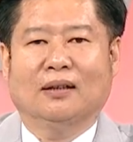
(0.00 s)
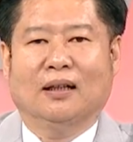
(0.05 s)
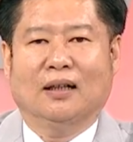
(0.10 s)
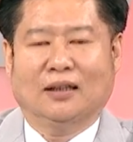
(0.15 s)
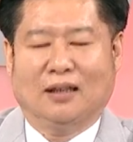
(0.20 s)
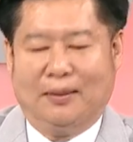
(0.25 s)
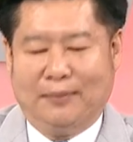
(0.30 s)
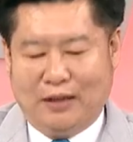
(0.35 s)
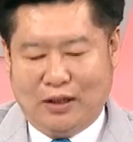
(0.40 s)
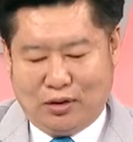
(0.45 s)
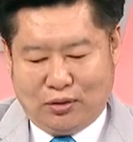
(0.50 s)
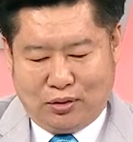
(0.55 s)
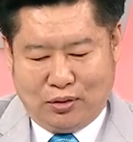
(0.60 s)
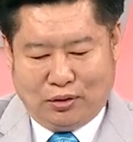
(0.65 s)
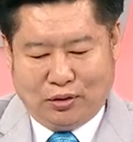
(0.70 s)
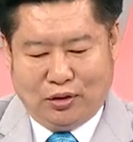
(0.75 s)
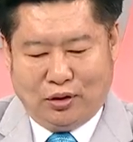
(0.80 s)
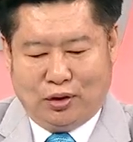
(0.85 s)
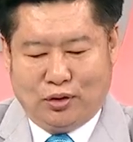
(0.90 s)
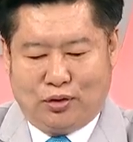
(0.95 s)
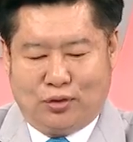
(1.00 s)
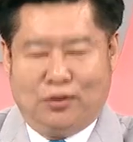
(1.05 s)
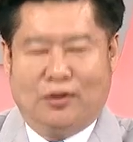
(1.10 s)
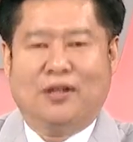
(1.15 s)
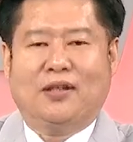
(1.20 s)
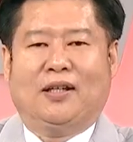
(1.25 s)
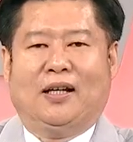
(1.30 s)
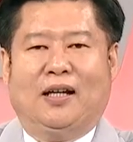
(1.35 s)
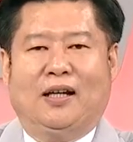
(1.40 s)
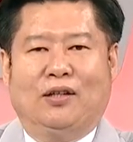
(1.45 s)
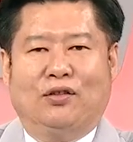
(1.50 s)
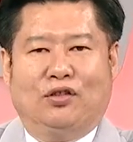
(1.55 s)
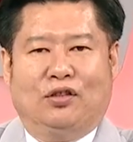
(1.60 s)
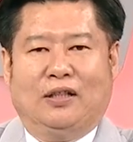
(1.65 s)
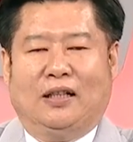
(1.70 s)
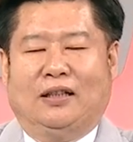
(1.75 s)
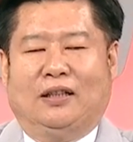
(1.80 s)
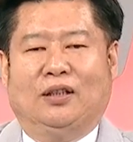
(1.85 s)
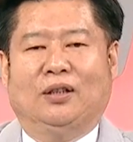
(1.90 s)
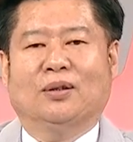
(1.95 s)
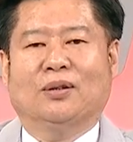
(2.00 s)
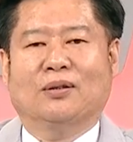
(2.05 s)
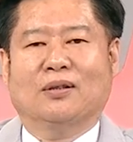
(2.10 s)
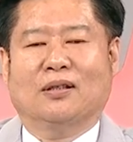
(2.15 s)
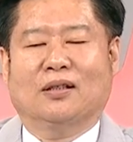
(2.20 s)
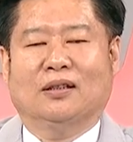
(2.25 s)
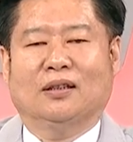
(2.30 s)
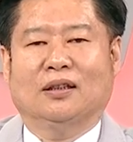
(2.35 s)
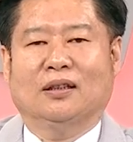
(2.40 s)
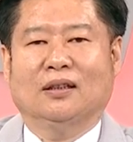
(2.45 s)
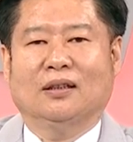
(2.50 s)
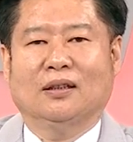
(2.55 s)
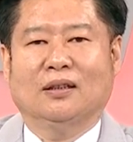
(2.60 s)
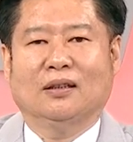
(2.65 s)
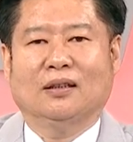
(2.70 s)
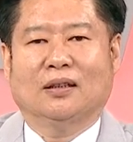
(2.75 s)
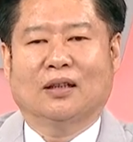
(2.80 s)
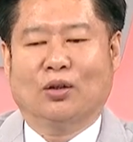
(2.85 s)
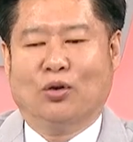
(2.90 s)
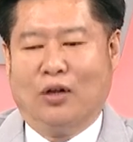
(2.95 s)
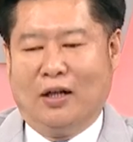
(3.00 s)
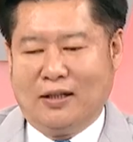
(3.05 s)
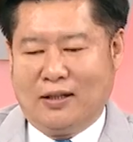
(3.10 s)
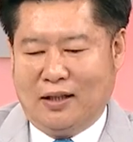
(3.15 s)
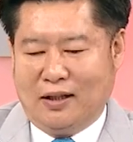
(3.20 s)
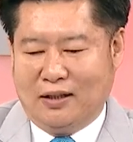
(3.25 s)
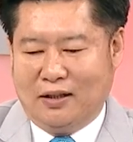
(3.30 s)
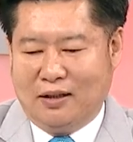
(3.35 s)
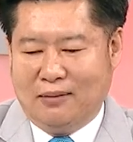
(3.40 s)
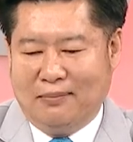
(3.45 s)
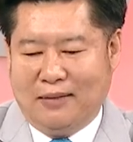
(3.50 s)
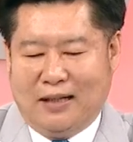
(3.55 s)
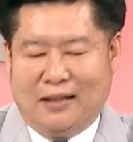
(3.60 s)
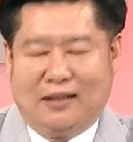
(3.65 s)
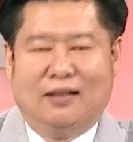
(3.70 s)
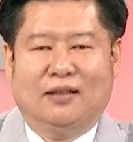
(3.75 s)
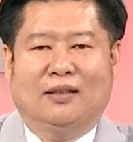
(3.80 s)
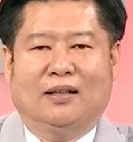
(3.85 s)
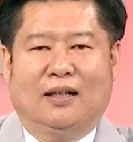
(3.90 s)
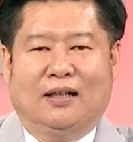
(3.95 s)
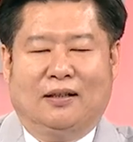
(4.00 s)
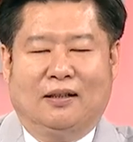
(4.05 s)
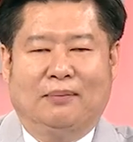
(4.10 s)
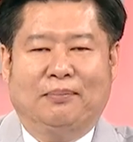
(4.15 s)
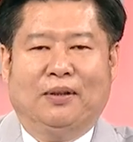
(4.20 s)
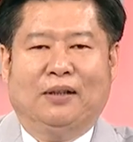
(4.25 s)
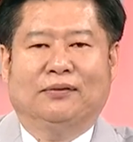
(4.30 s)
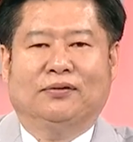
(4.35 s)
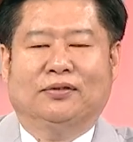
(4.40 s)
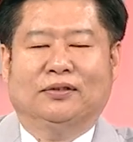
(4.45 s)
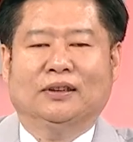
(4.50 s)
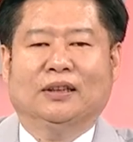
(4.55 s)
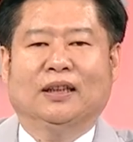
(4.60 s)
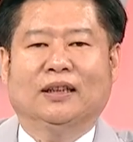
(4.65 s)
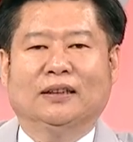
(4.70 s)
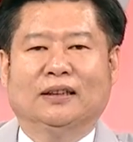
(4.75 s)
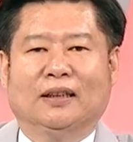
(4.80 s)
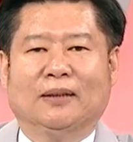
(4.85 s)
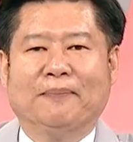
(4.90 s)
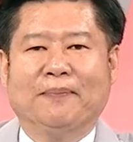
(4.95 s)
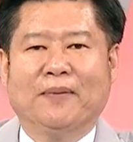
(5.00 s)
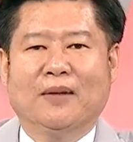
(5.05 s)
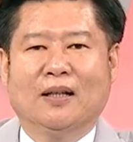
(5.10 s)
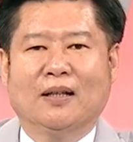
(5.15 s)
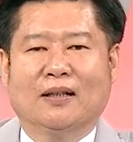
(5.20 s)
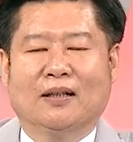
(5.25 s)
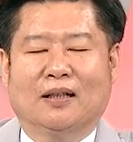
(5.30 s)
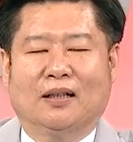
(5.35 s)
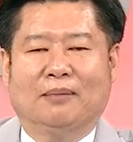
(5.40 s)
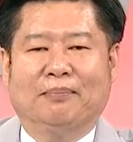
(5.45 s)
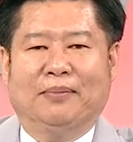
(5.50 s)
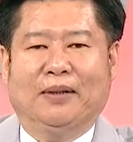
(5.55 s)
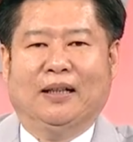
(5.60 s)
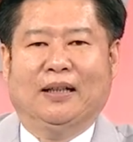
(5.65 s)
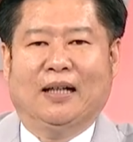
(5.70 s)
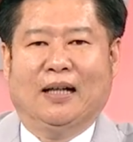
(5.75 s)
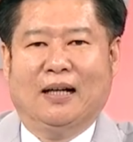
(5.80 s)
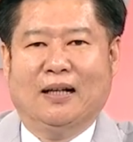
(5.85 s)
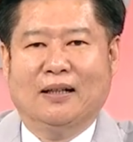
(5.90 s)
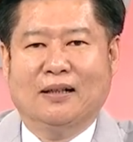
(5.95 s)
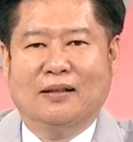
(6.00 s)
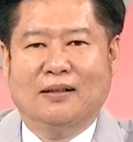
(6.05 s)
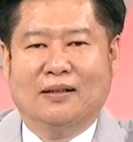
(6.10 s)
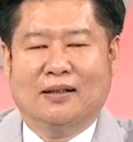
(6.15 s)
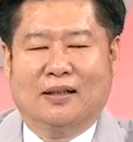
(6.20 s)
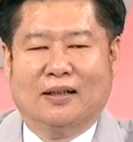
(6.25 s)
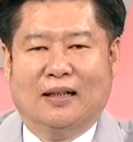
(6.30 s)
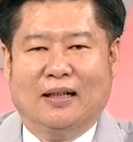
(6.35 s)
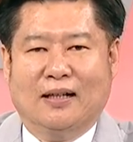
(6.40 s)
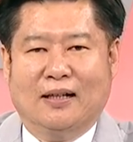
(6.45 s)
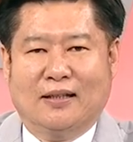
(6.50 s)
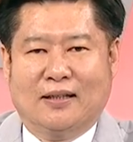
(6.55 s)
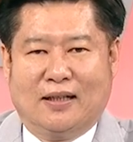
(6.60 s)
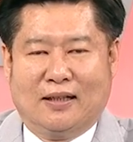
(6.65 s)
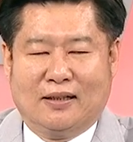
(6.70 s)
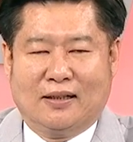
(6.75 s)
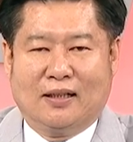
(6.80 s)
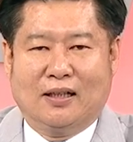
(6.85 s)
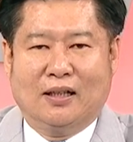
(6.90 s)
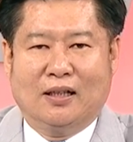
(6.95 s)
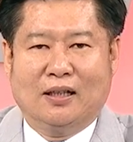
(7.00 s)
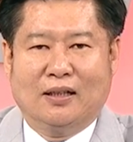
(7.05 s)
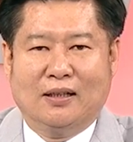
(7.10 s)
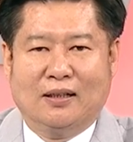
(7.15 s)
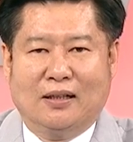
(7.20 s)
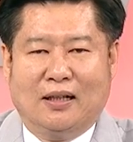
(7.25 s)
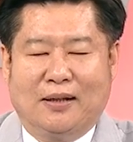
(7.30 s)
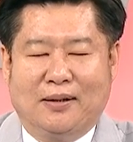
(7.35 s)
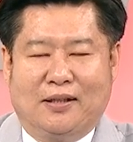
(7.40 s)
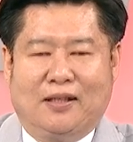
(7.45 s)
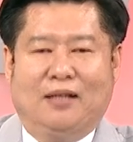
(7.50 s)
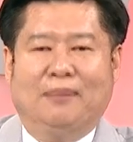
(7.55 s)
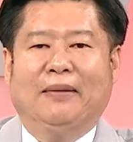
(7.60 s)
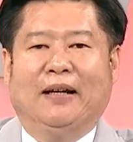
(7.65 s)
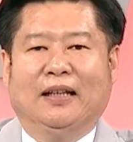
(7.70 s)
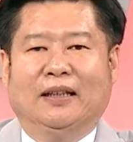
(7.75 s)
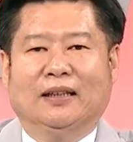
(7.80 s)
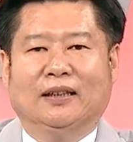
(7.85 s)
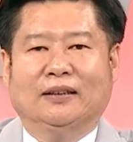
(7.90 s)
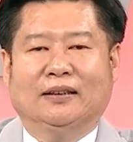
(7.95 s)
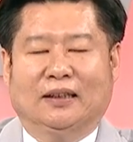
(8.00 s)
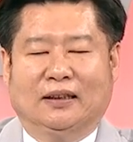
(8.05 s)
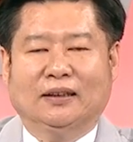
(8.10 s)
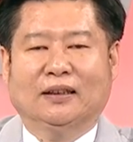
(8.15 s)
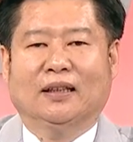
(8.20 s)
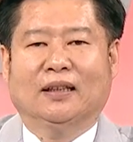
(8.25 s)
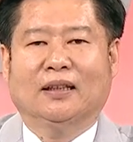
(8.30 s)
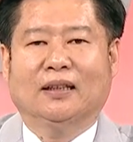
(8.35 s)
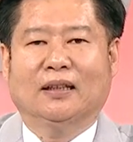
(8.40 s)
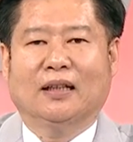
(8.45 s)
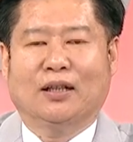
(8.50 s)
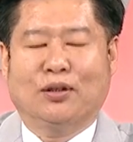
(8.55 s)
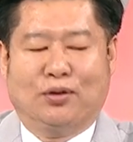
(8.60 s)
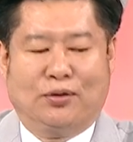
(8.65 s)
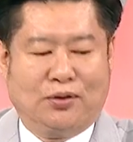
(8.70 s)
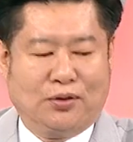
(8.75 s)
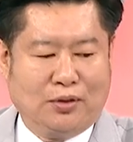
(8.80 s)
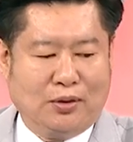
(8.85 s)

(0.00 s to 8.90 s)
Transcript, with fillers: 啊，他们动用组合起来，就是台电动车了。那挂上你的 mark 啊，可能变福特的，可能变啊这个这个啊喜美的等等，他就